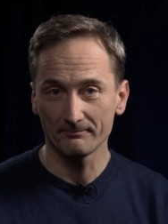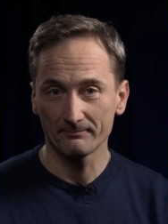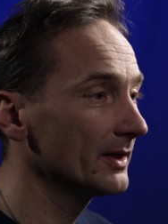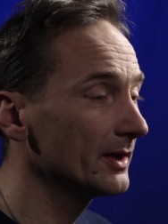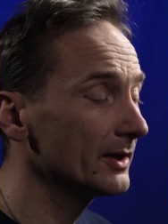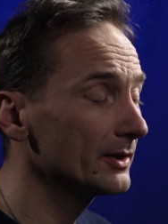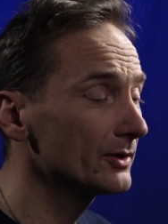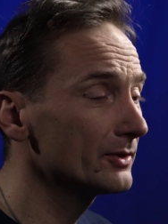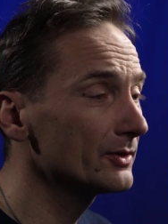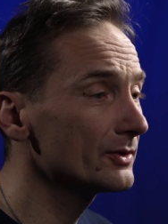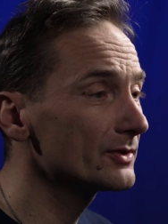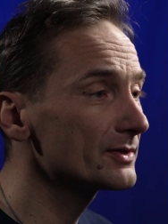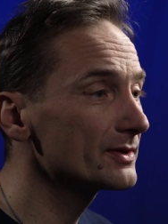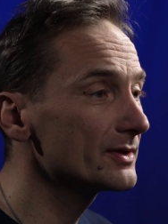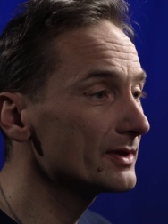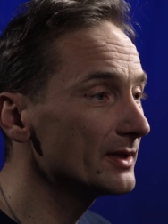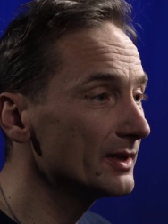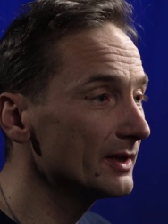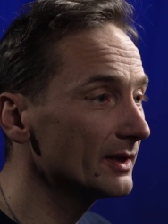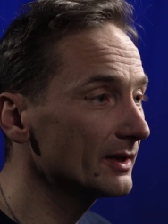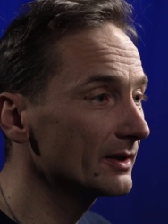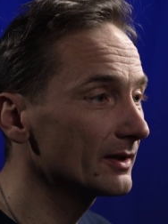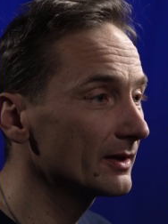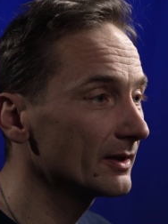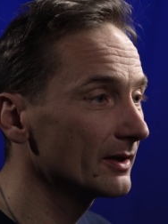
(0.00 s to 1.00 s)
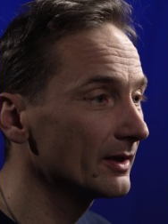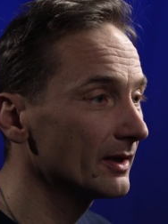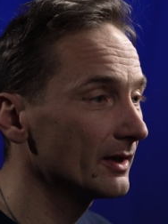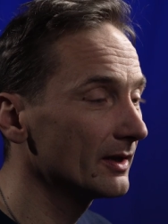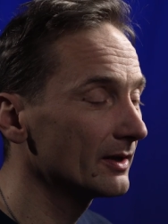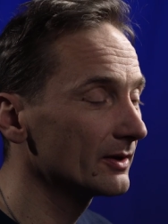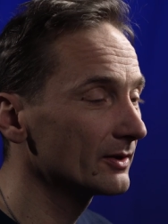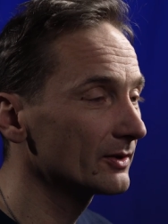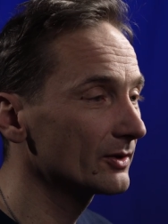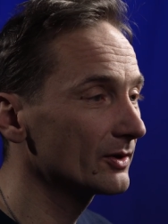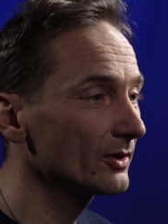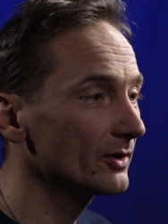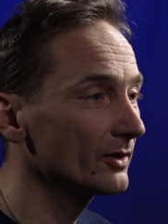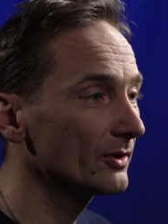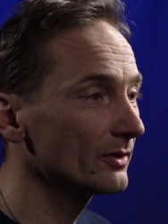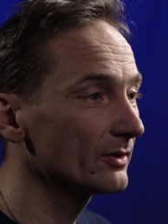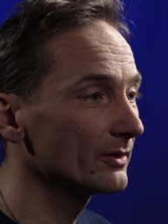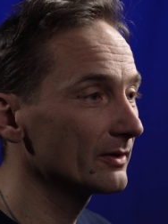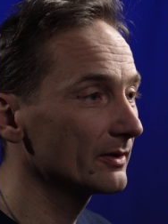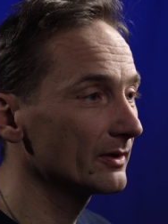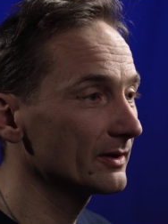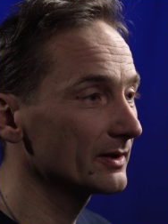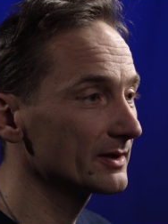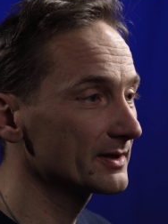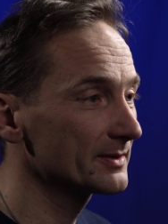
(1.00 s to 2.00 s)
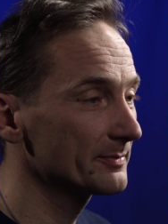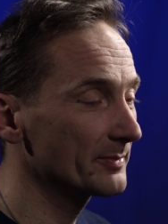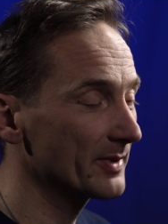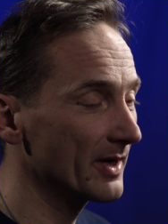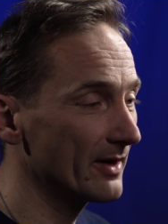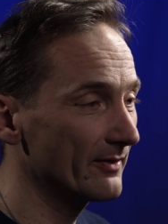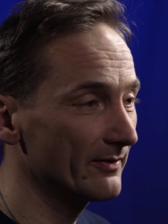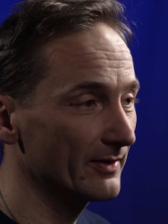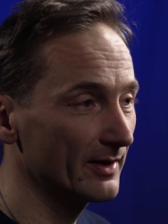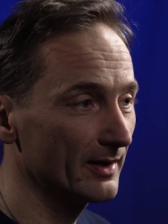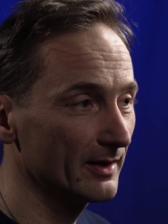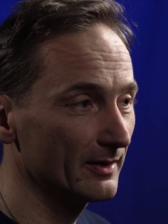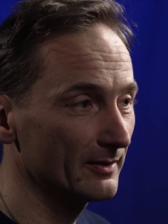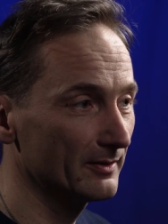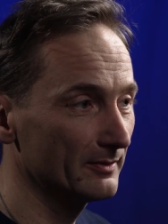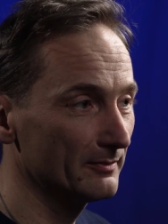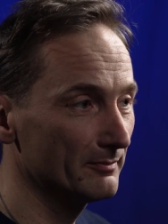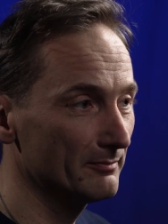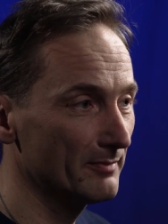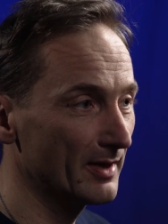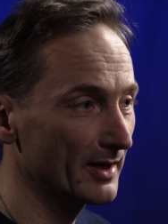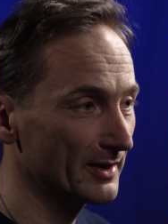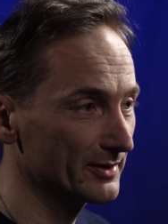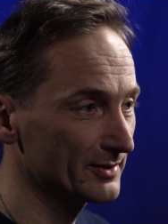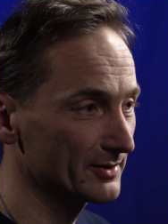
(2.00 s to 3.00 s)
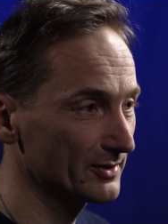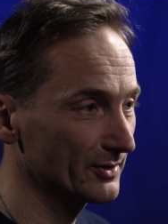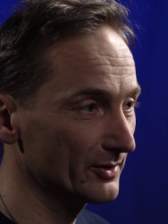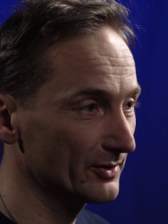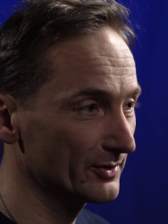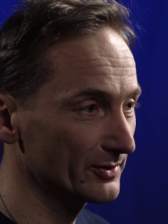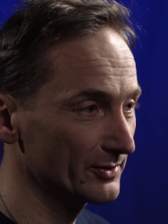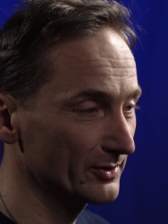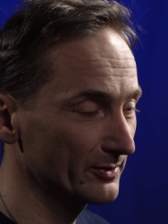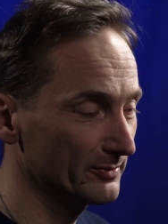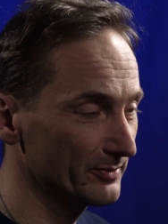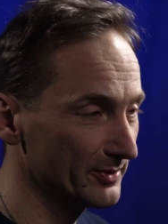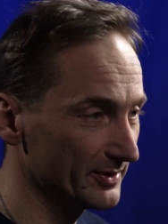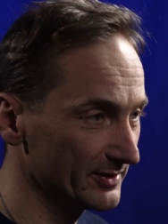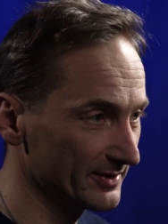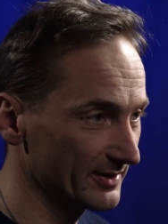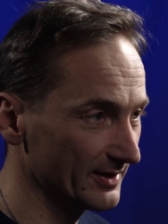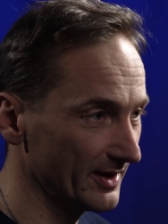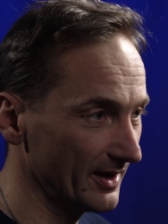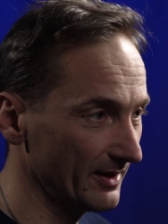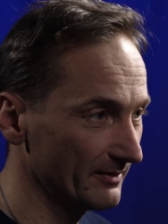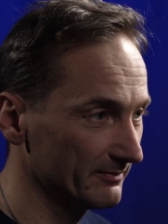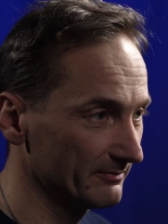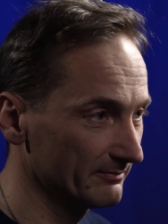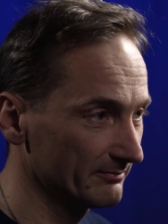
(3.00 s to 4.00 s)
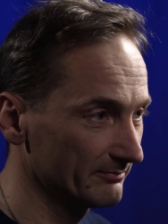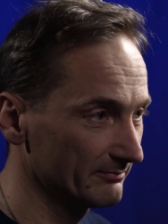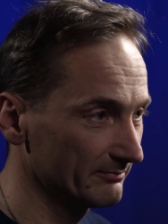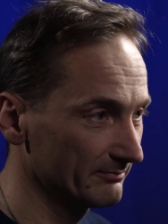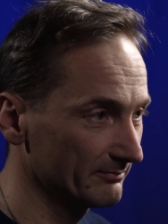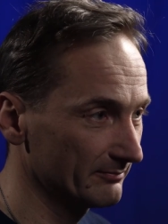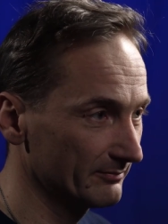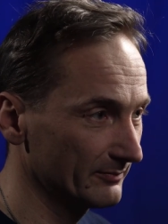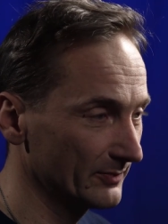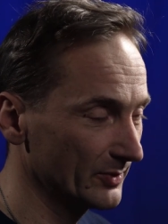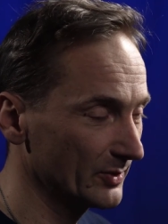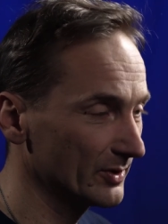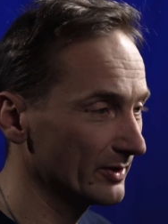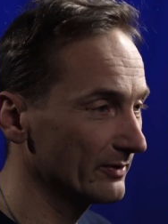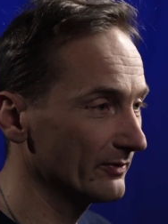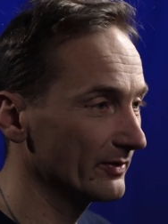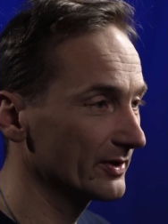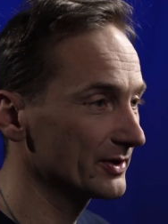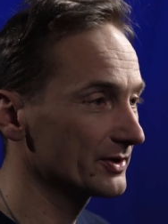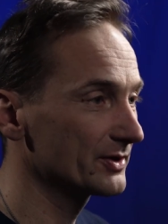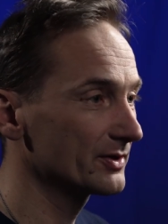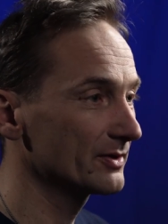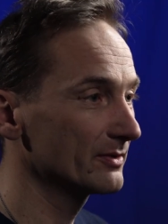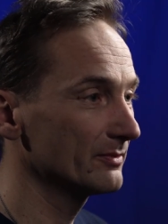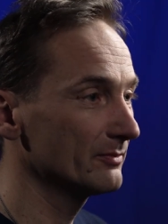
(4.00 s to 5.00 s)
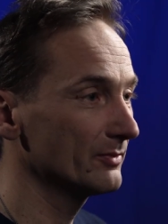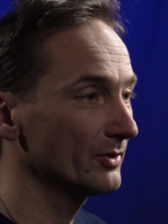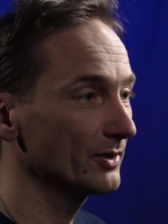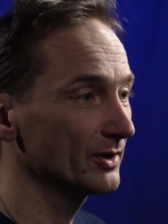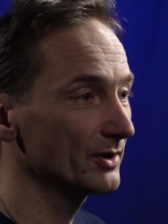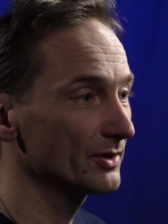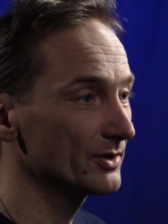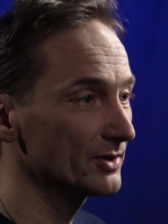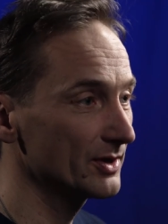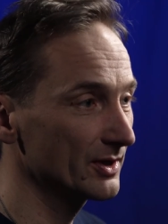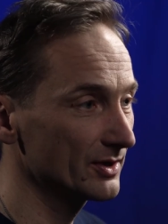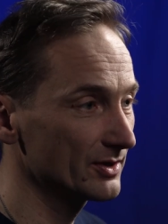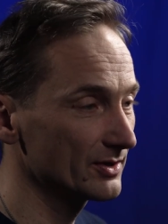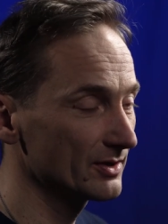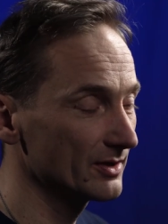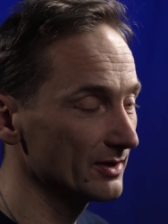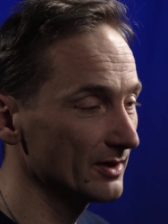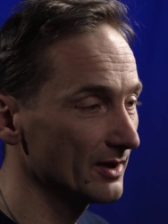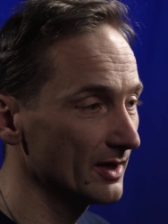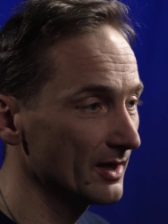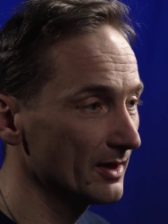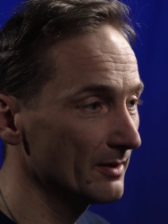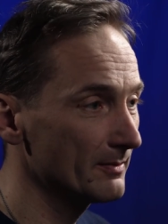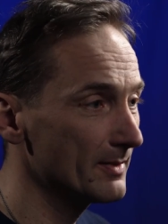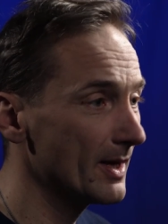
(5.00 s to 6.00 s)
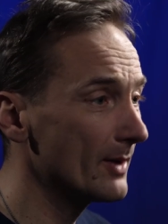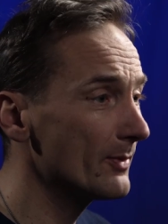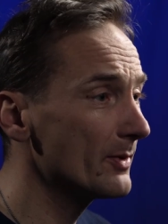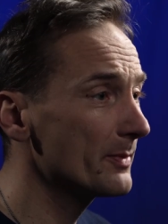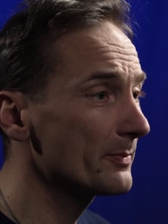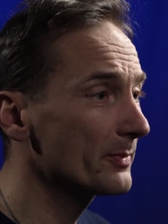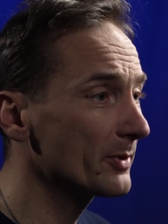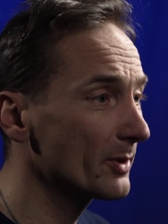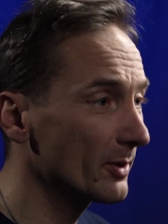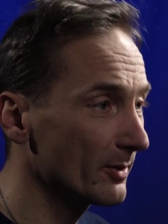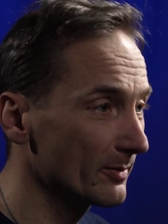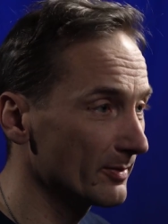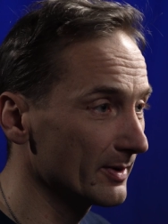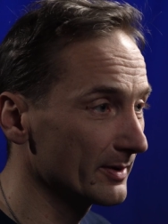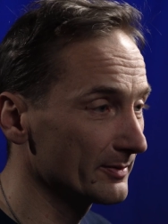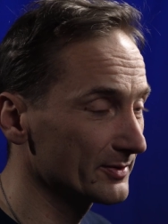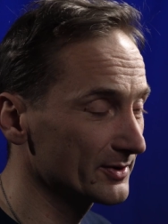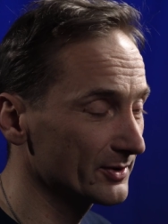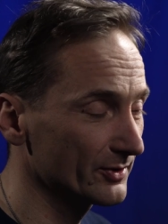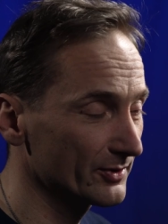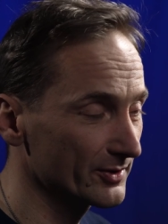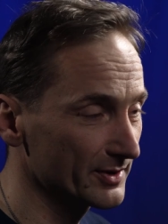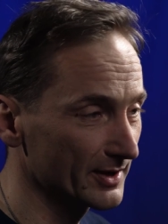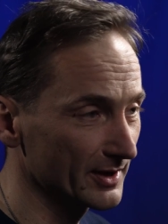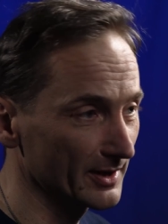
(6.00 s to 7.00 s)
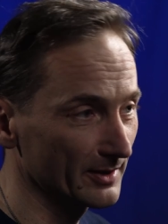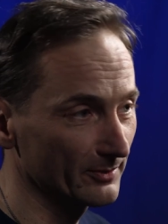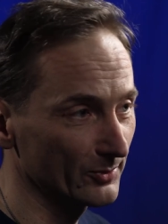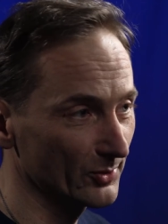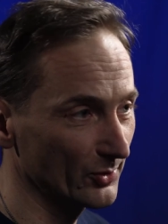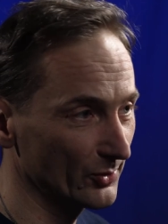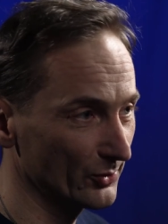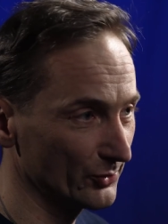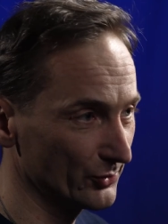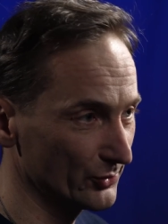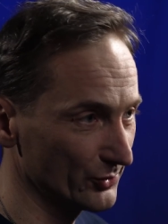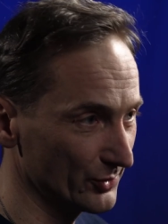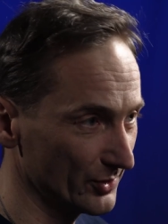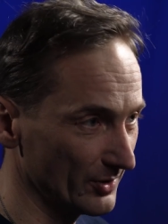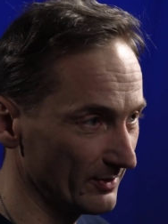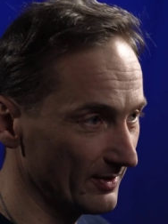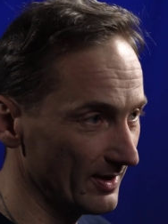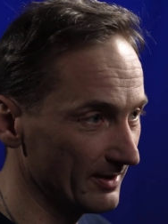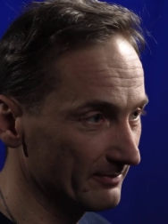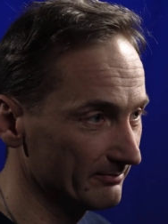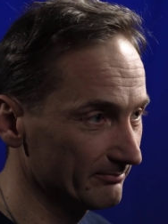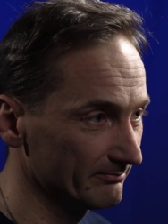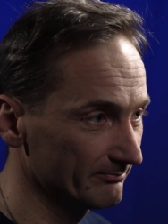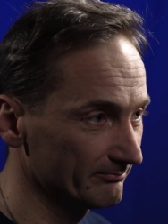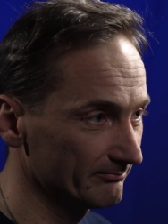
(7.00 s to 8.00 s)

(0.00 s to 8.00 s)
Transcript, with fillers: Jedno z nich to sprawa bardzo osobista ponieważ moje dzieci miały problem z chodzeniem do kościoła.